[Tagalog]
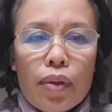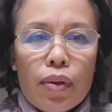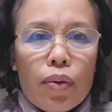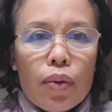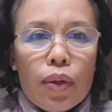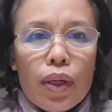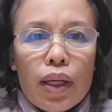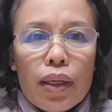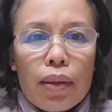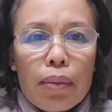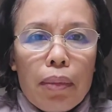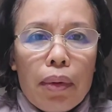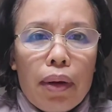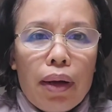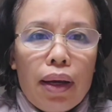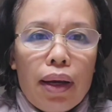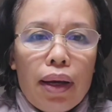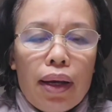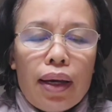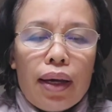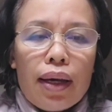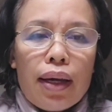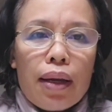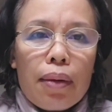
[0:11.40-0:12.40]
Ilang mga
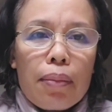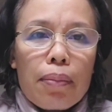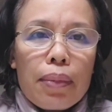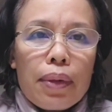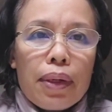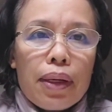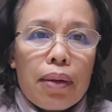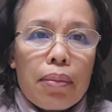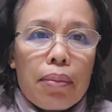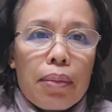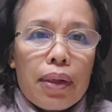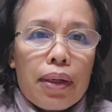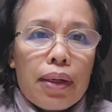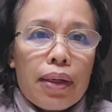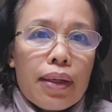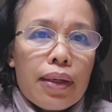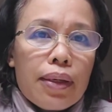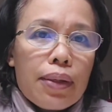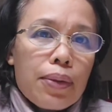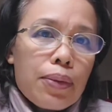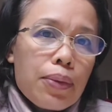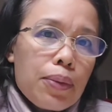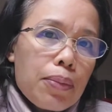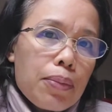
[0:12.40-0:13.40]

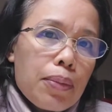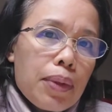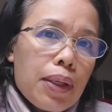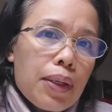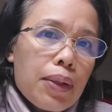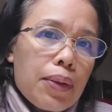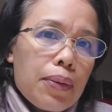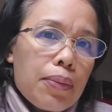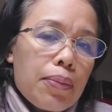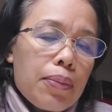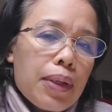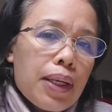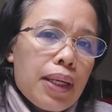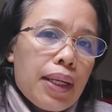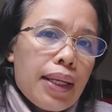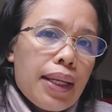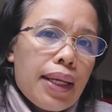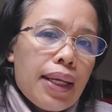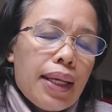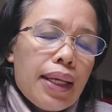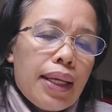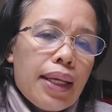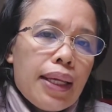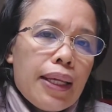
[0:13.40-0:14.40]
karamdaman, kung mayroon man
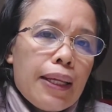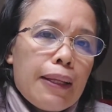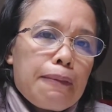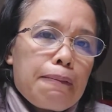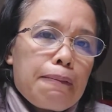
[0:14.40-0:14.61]
i eh,